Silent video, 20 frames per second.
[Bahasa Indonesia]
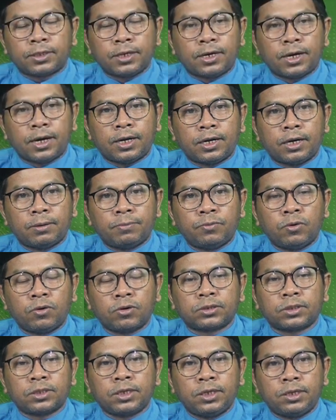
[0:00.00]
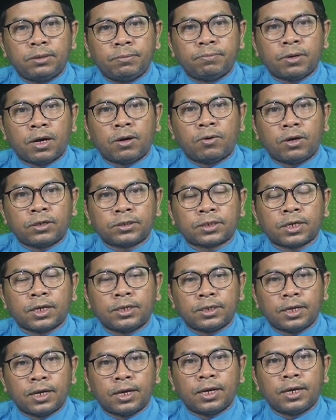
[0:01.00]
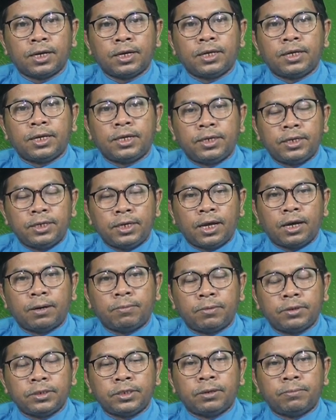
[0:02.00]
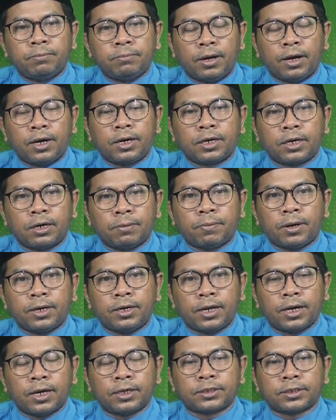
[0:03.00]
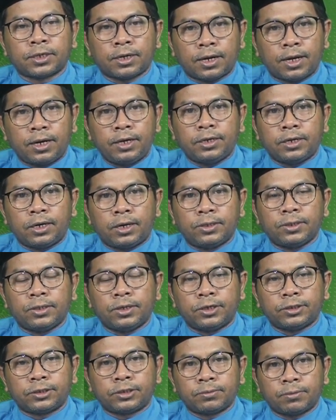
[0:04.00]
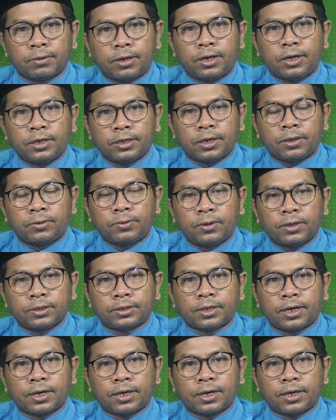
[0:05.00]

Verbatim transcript: tidak ada bukti bahwasanya dia menyembah kepada selain Allah Subhanahu wa